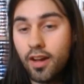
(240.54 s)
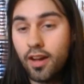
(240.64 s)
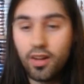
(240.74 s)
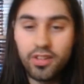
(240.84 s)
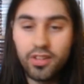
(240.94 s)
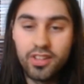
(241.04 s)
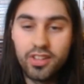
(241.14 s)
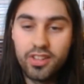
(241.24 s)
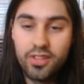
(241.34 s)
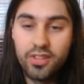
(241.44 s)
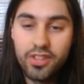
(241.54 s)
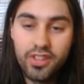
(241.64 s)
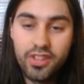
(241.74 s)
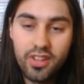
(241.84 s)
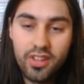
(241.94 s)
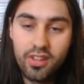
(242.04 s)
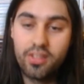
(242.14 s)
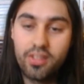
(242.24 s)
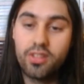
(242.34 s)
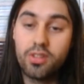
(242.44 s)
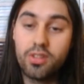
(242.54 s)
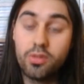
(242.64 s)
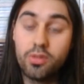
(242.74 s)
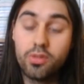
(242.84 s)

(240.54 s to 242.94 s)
Alors ça a été difficile, euh,